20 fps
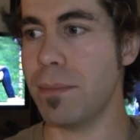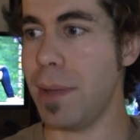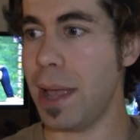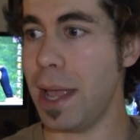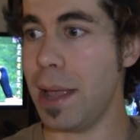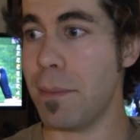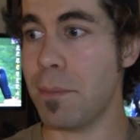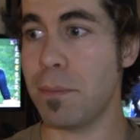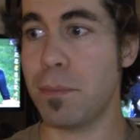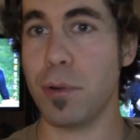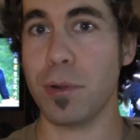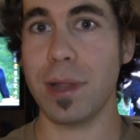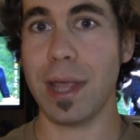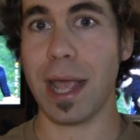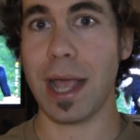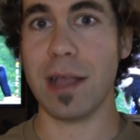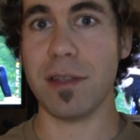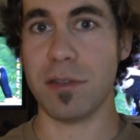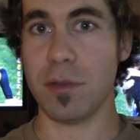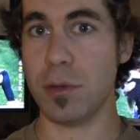mais pour des
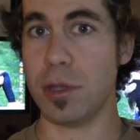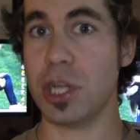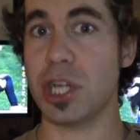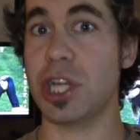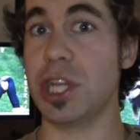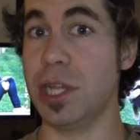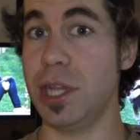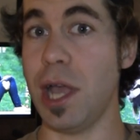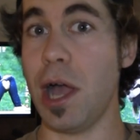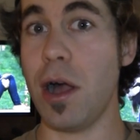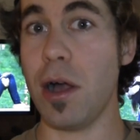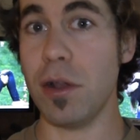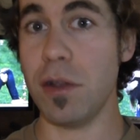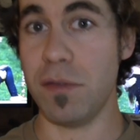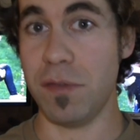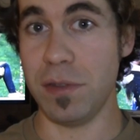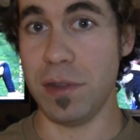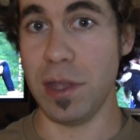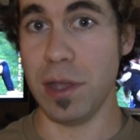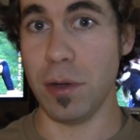raisons que j'ignore, le
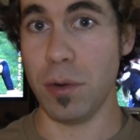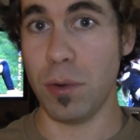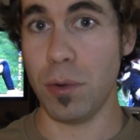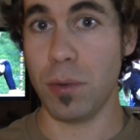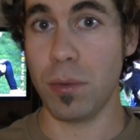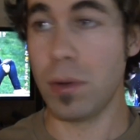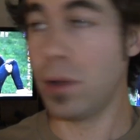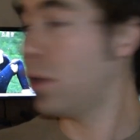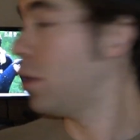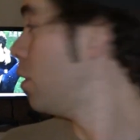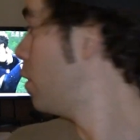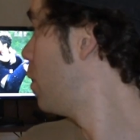vidéo,